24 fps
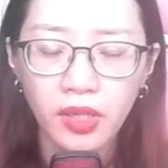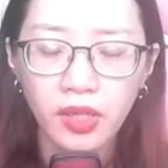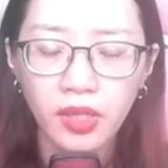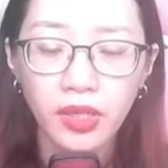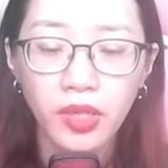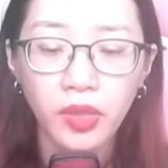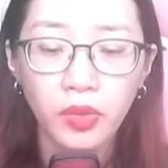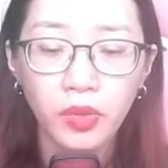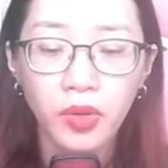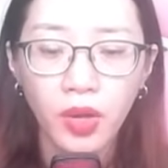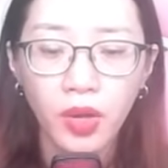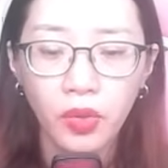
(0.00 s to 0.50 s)

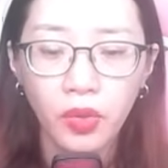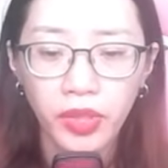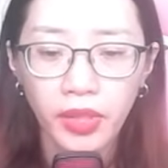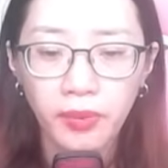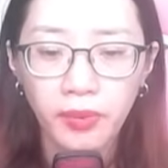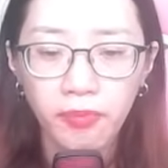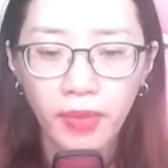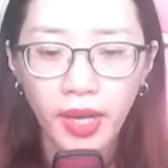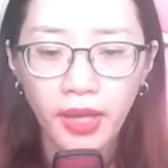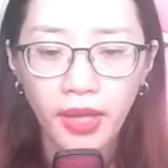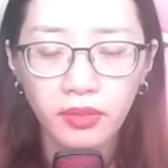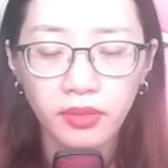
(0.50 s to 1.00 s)
Yêu hậu
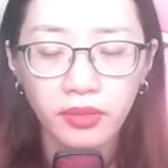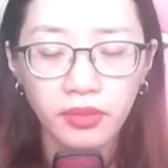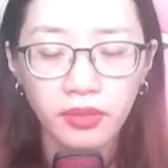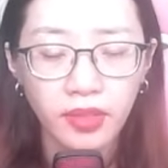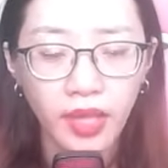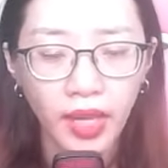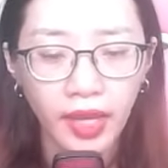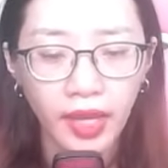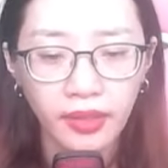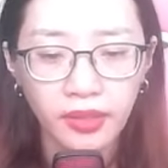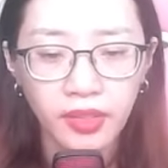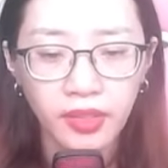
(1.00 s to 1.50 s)
hiếp mắt,
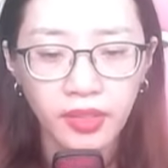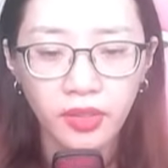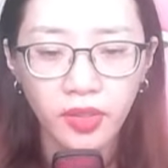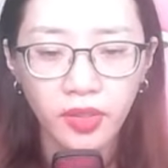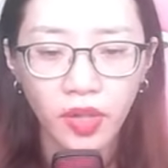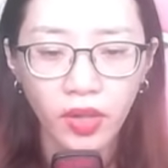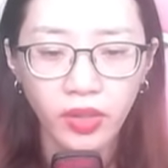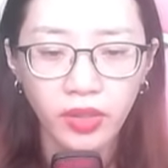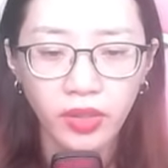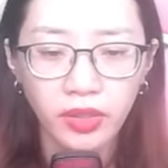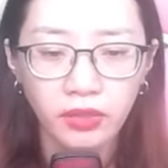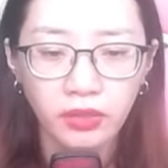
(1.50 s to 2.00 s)
thản nhiên
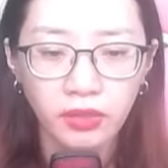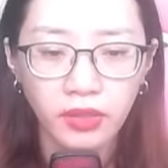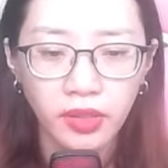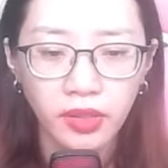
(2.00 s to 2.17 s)
nói.